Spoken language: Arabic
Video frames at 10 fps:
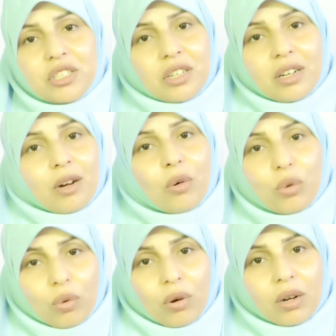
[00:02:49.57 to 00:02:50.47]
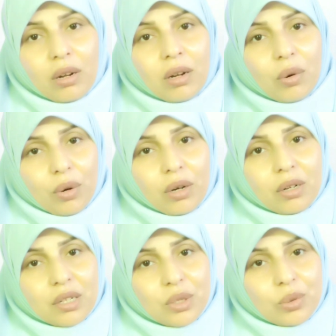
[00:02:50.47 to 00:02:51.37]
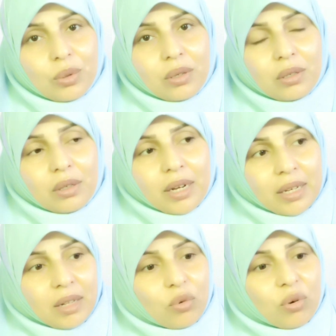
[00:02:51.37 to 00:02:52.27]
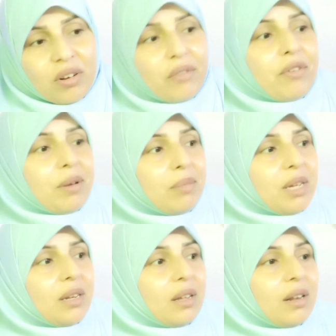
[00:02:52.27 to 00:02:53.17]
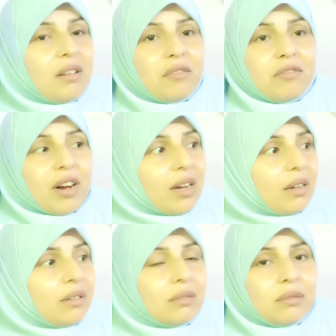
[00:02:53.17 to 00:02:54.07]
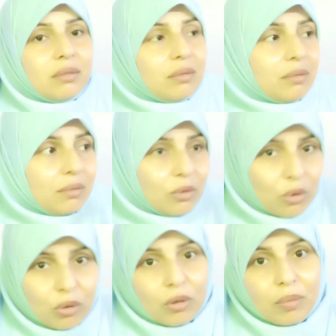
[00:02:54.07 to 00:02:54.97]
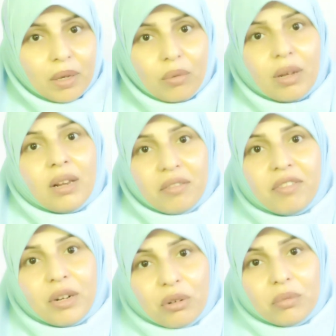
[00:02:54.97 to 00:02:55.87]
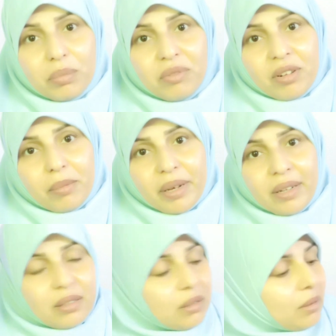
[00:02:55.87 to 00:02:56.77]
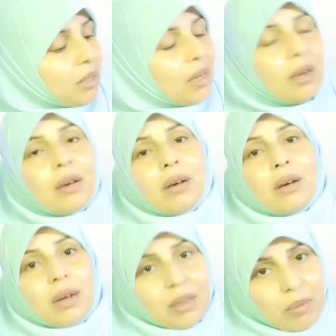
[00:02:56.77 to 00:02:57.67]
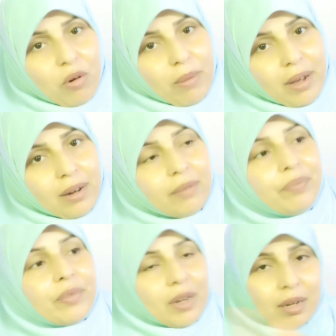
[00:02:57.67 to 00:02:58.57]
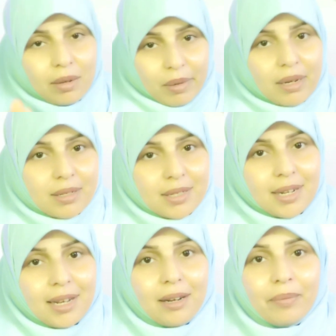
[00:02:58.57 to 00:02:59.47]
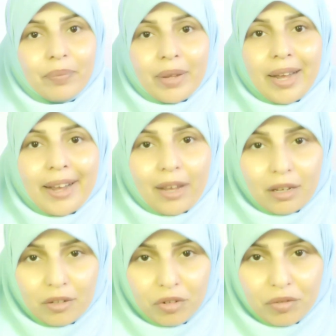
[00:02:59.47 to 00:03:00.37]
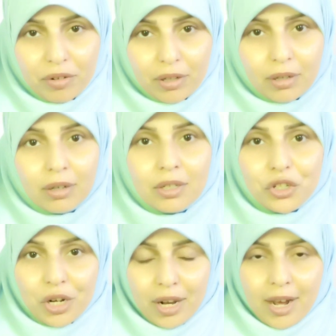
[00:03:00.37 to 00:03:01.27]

هقول لكم قال الله وقال الرسول أكيد كلنا فاهمين اللي ينفع نخرج بيه وايه اللي ينفع نقعد بيه في البيت هتتابعوا معانا هنعمل الازال حاجه كده فضفاضه شكلها